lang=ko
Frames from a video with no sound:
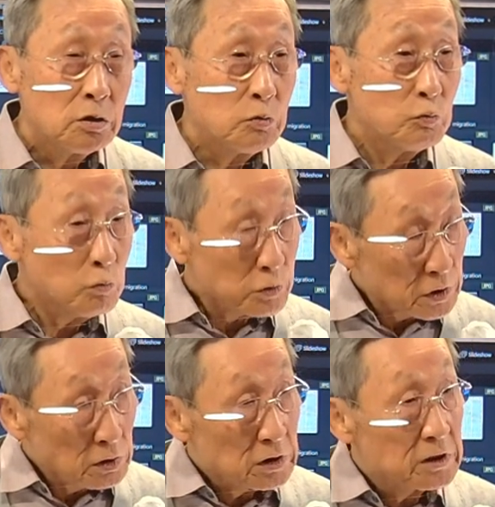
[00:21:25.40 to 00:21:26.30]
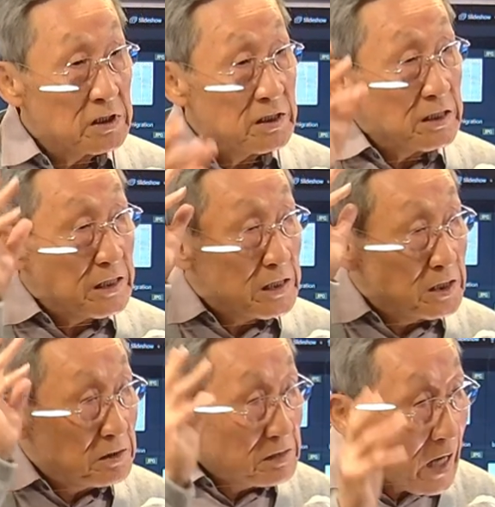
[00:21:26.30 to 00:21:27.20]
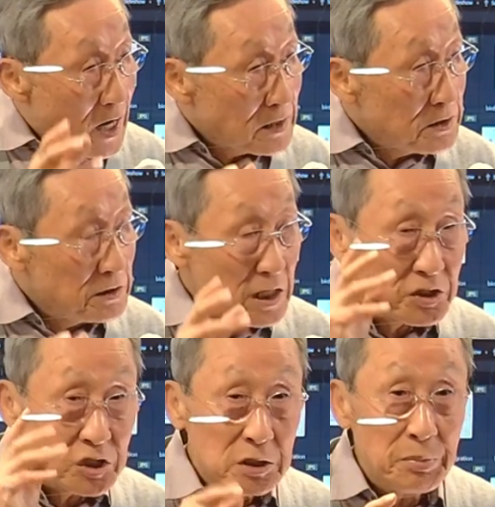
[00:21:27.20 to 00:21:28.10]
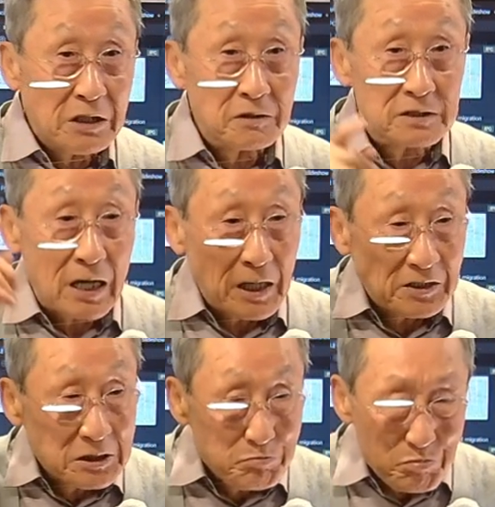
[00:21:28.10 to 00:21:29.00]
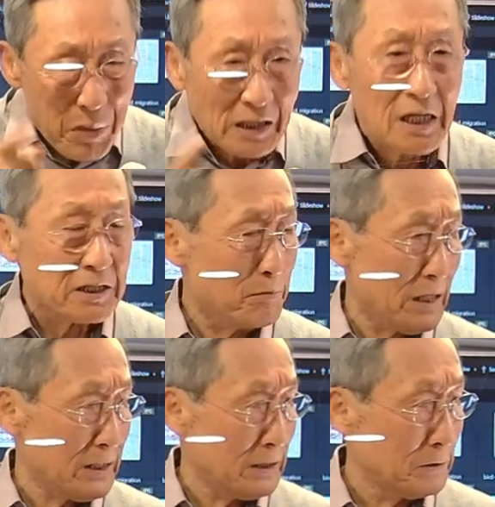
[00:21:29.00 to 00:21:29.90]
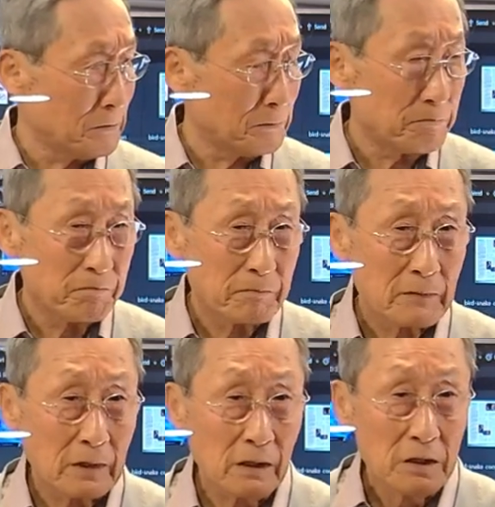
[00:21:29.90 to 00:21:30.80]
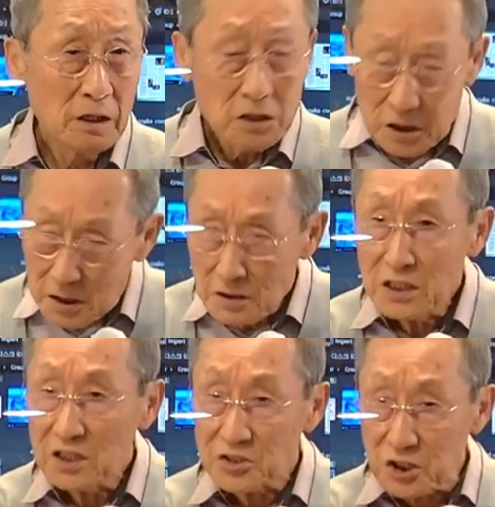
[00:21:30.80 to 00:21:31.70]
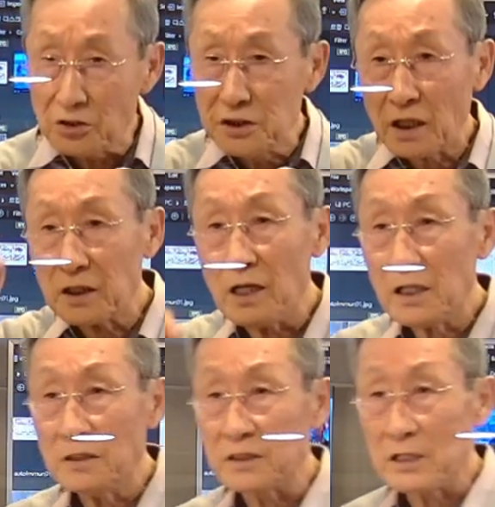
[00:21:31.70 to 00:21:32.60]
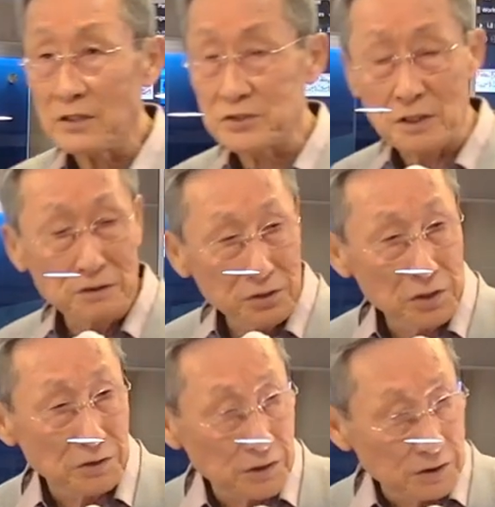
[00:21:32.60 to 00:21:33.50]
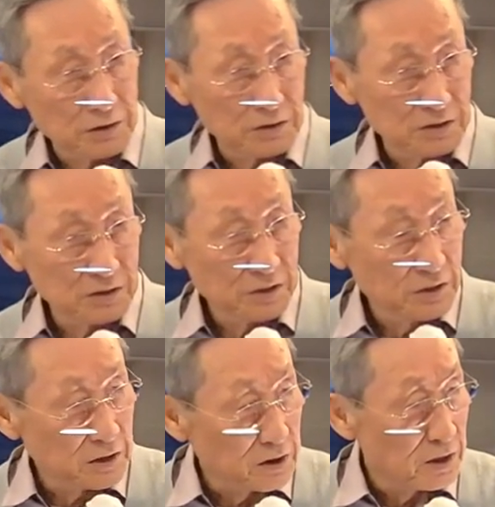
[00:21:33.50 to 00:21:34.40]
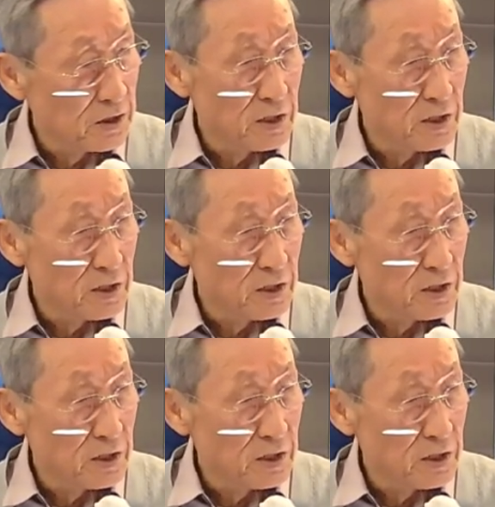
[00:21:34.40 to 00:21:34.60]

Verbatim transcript: 웃긴 이, 이, 런 악령의 지배를 당하지 말라 이 말이에요. 예. 그러니까 선택하라는 게야 성령을. 예.